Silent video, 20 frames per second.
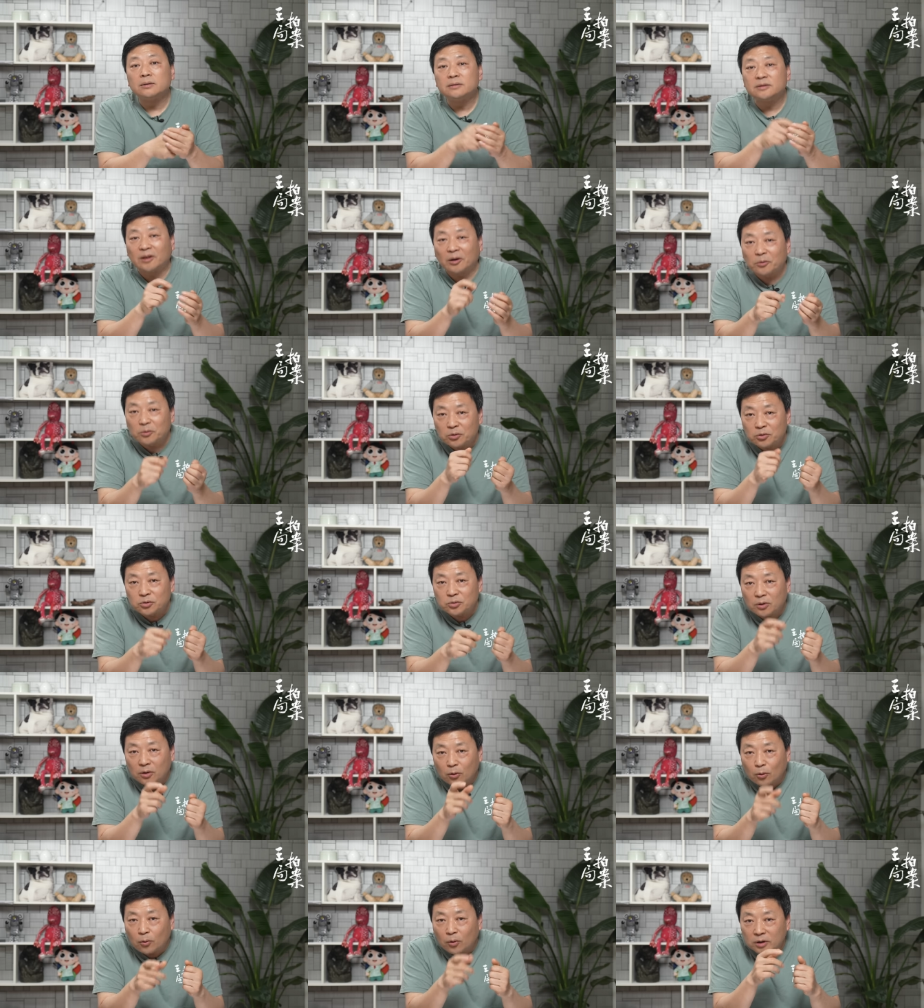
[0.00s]
等于
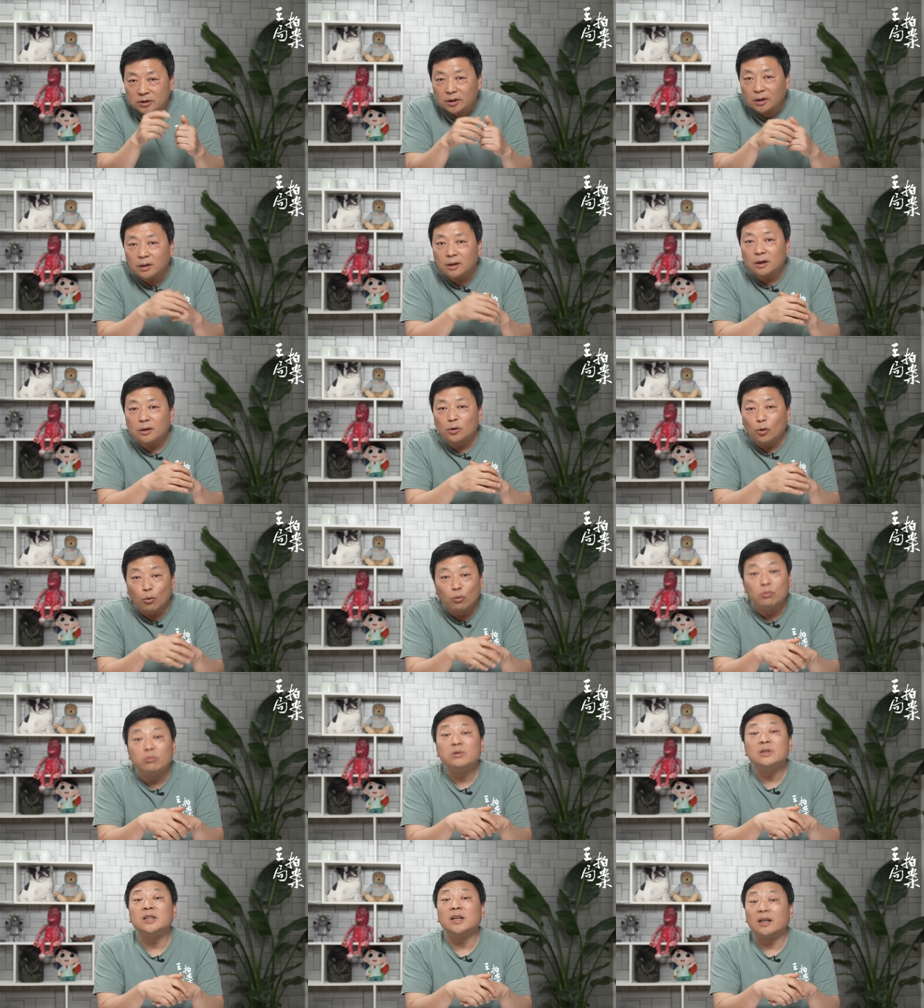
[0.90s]
说获得了
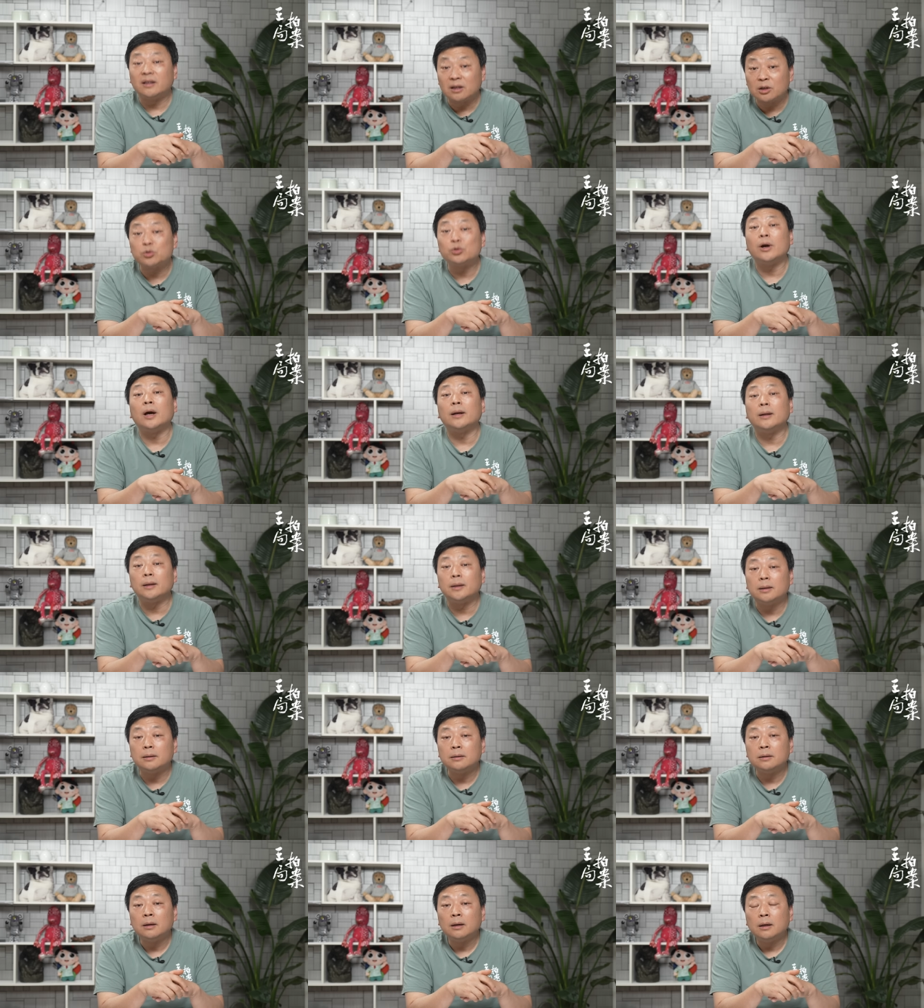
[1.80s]
空前的权利。
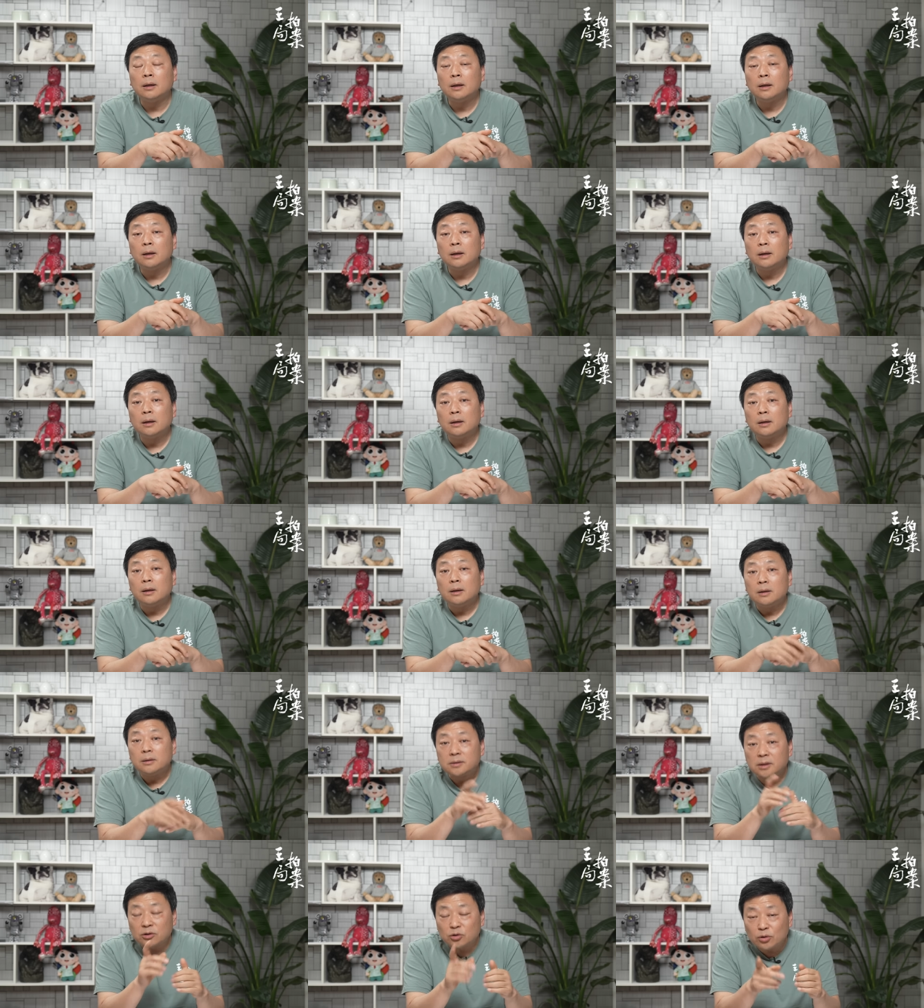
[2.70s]

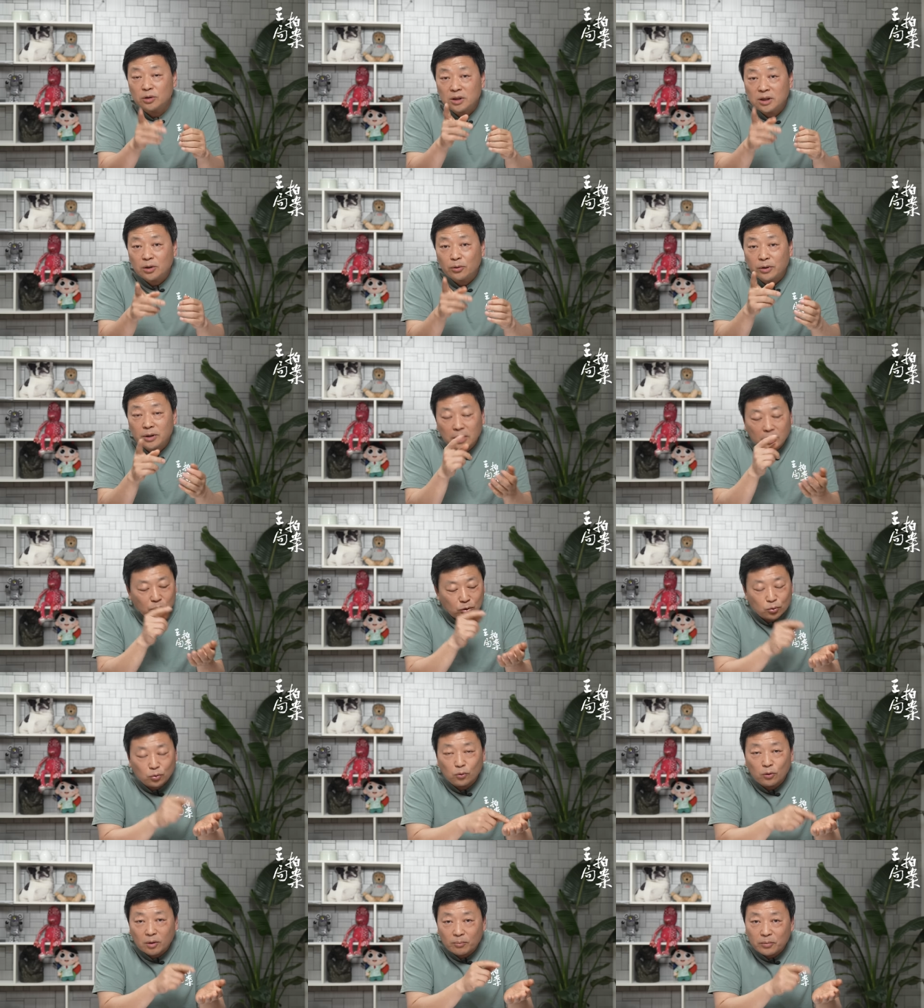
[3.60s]
在遵义会上
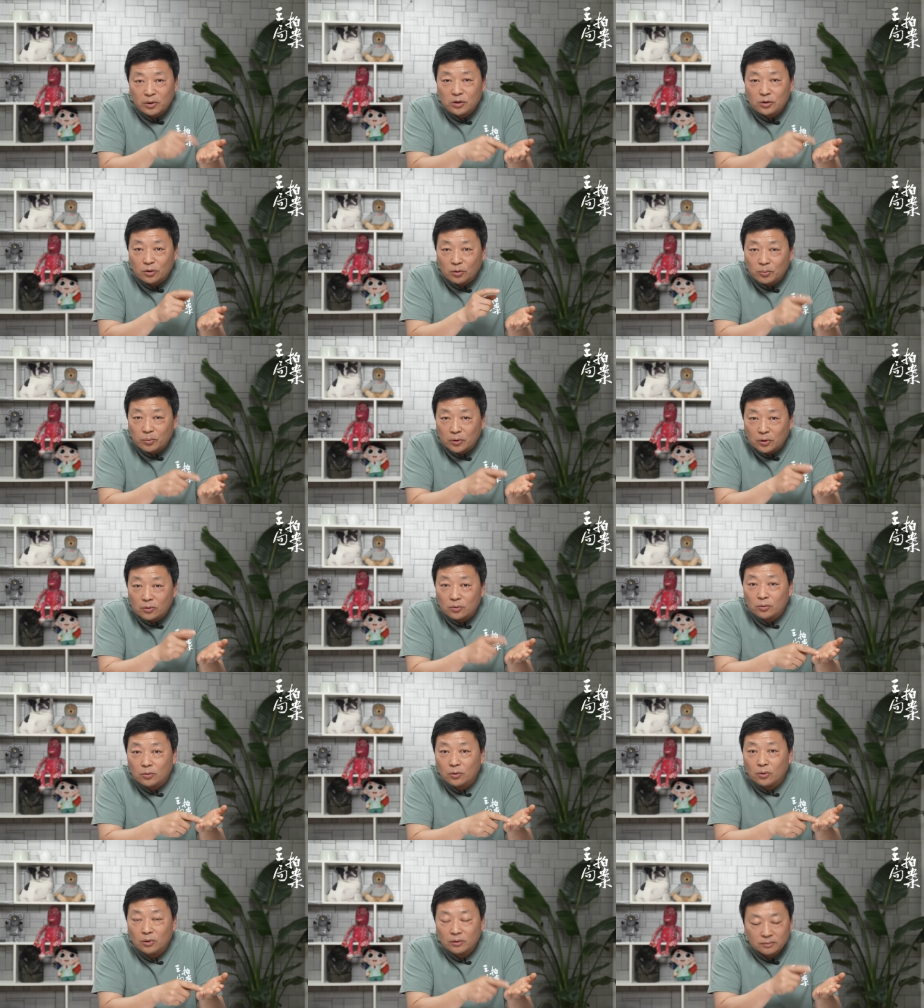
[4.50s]
如果没有博
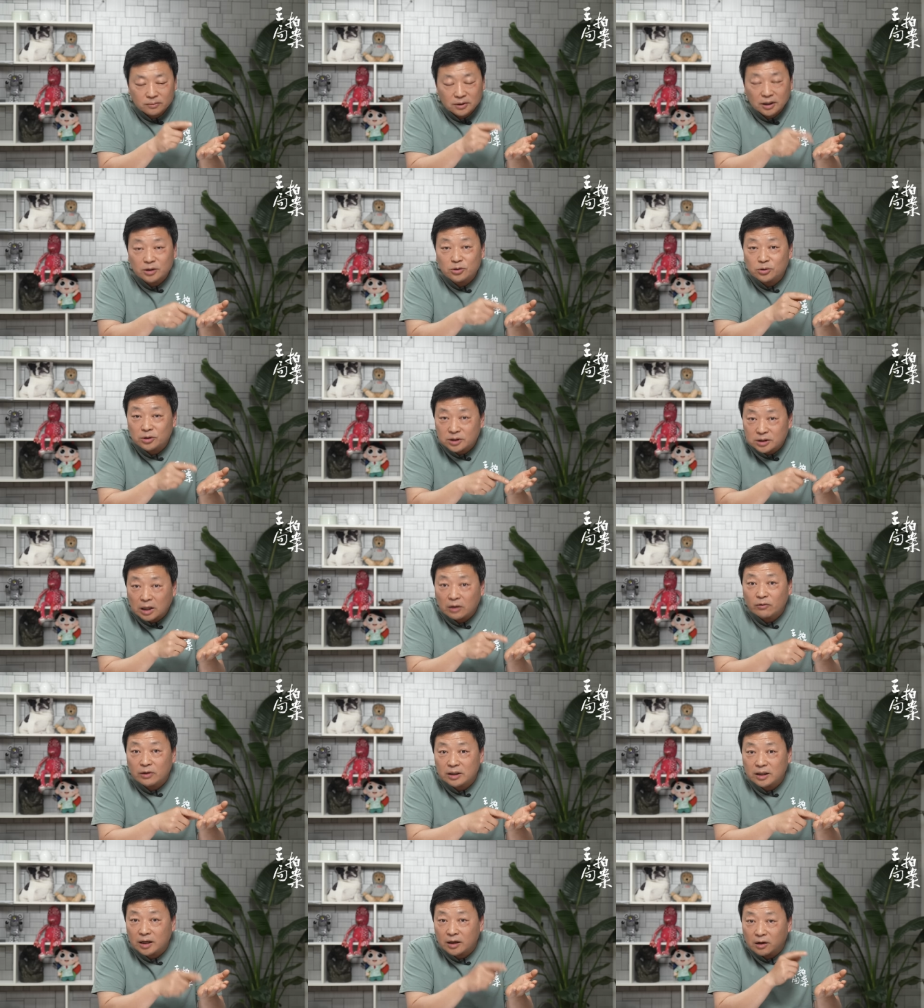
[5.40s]
古，也就是张
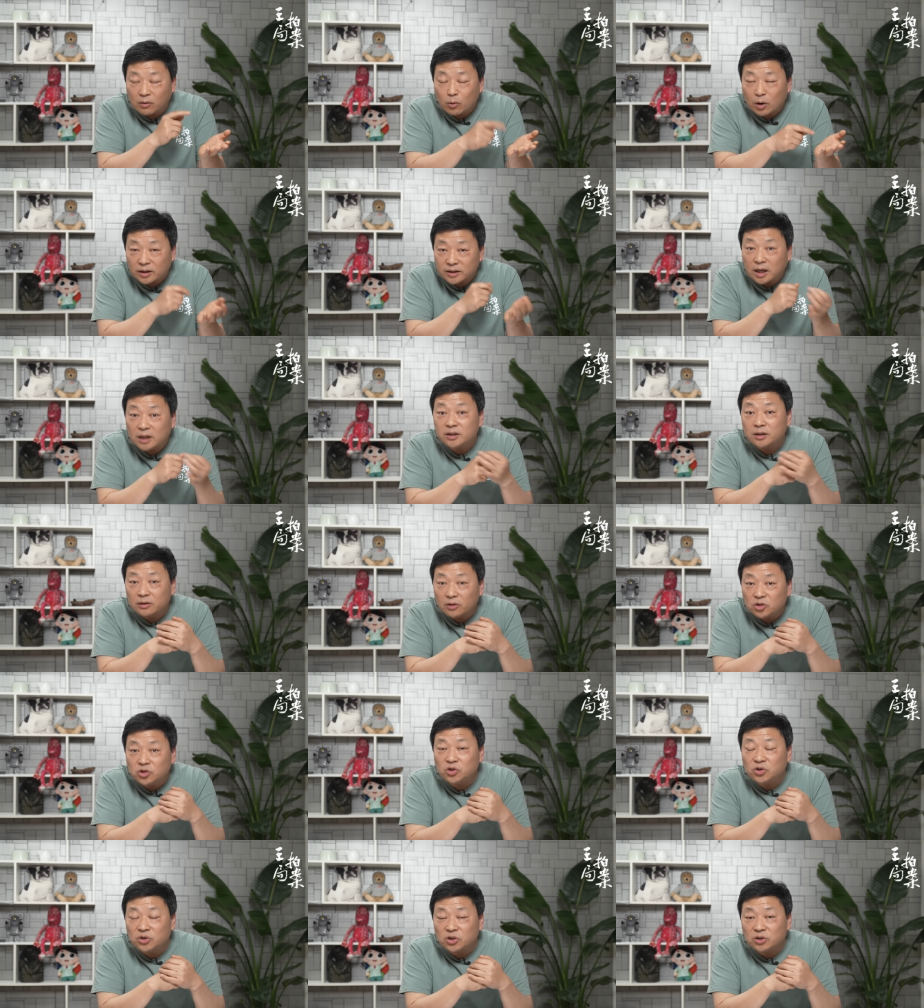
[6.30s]
闻天和王家祥的
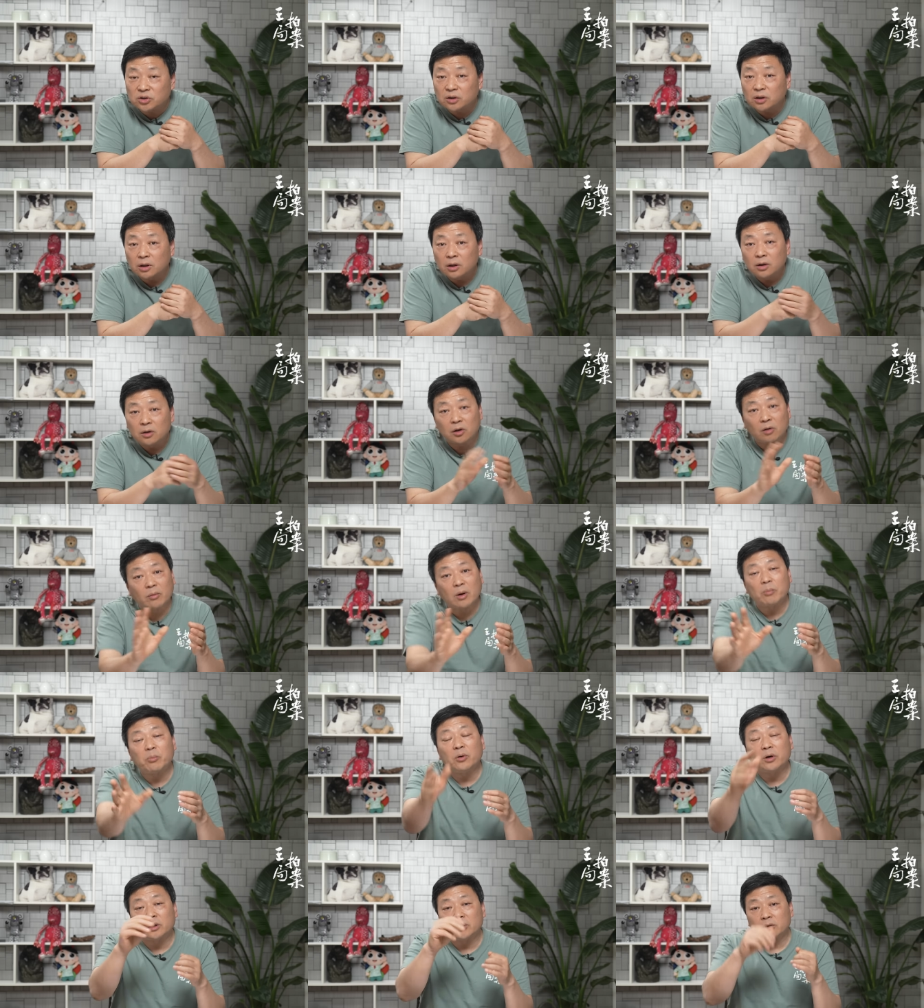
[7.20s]
支持，老毛
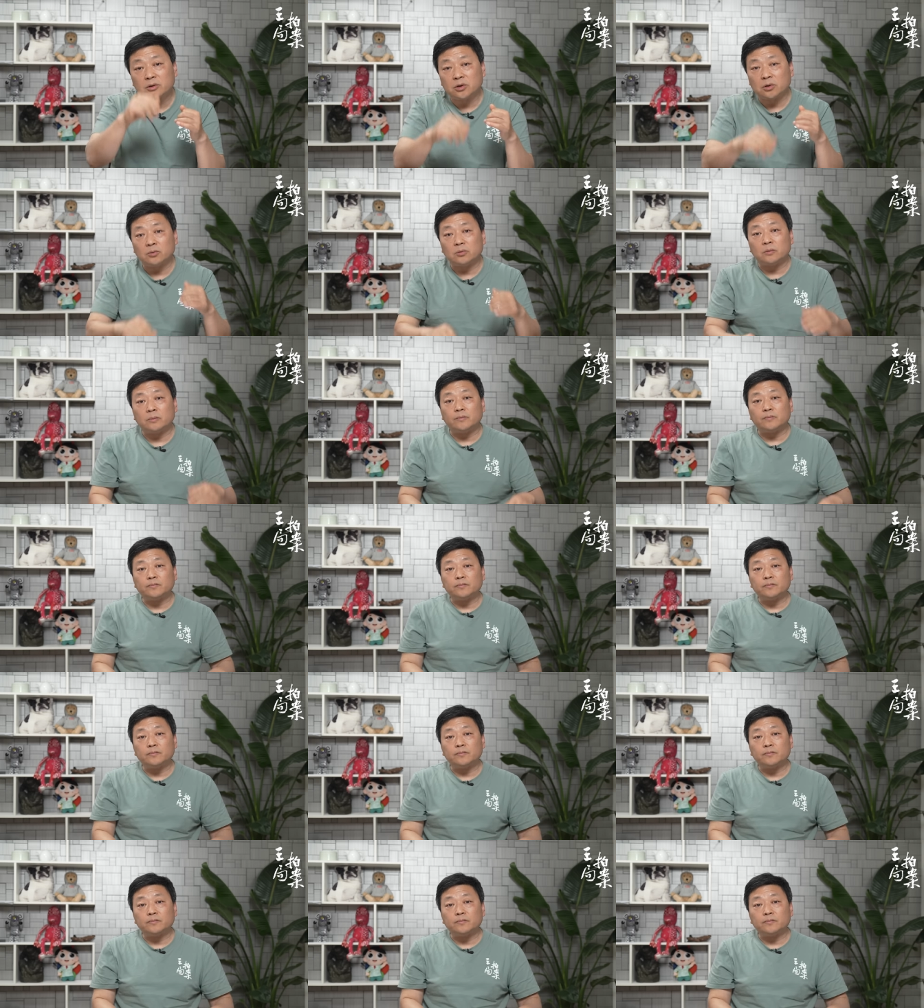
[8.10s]
不可能成功。